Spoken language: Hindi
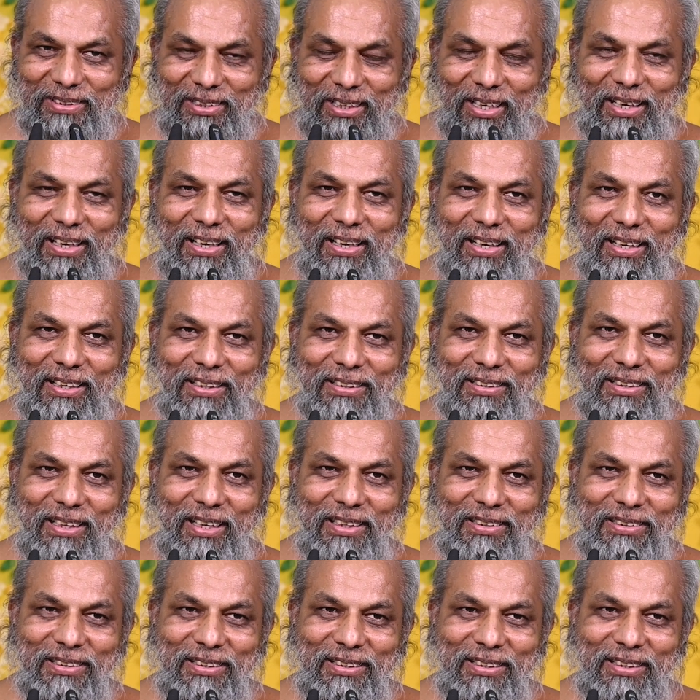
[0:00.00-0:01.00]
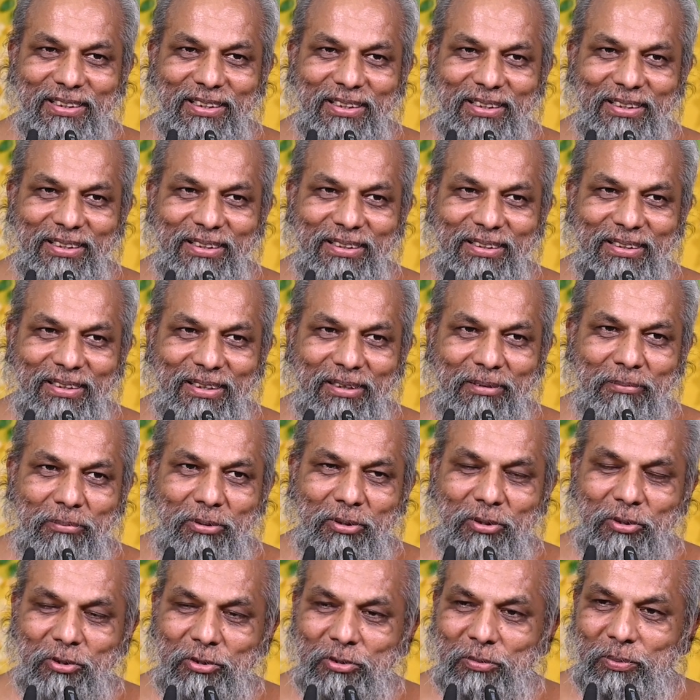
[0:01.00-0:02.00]
जंग लग जाती है
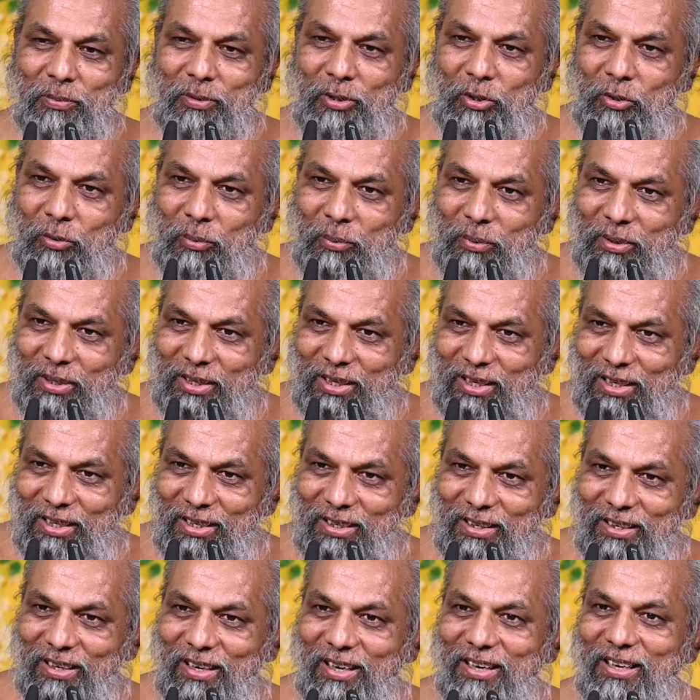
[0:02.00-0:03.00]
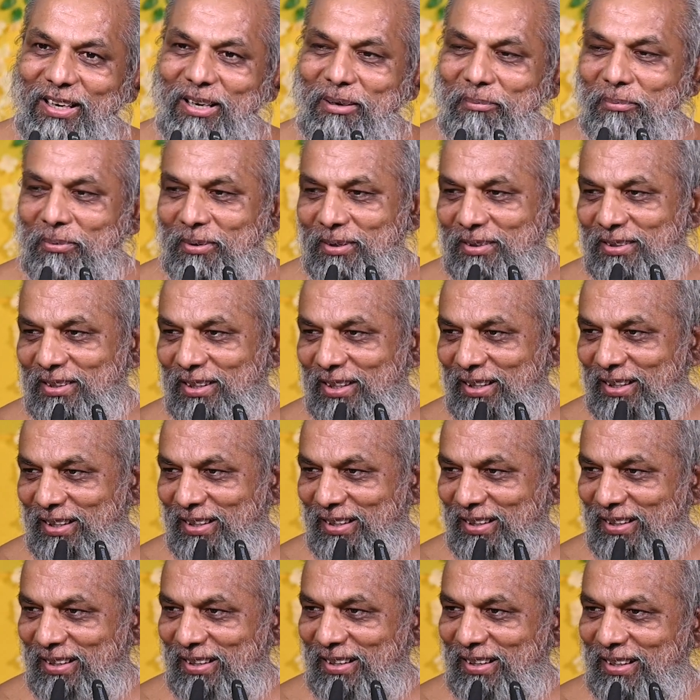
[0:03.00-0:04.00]
फिर उसमें लुब्रिकेंट डालना पड़ता
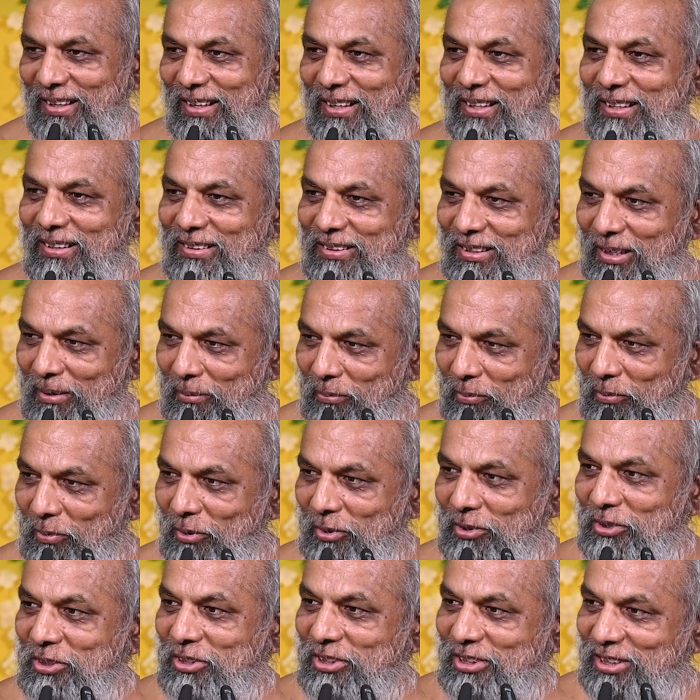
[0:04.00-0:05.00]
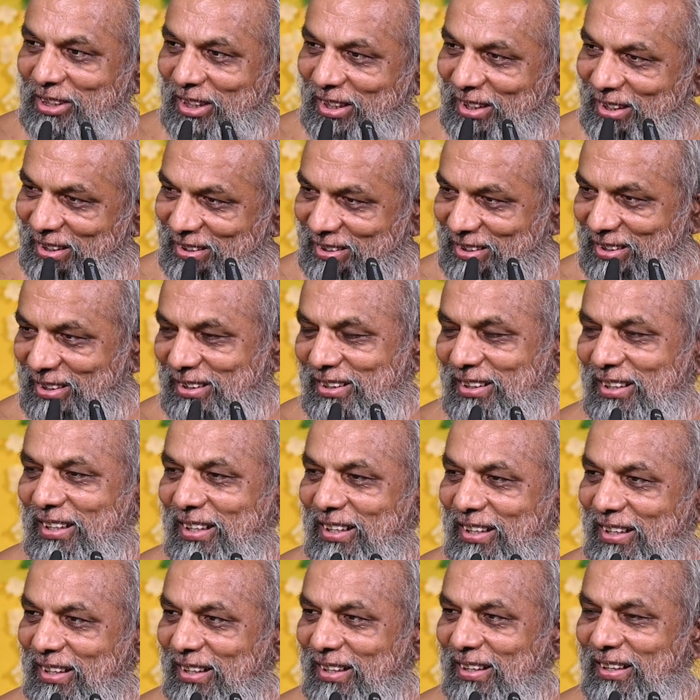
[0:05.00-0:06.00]
है तब वो चलती
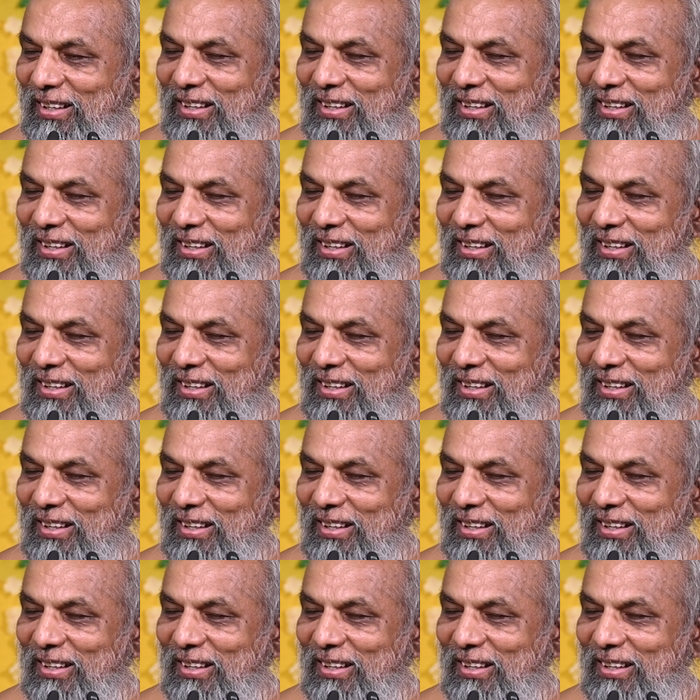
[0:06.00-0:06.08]
है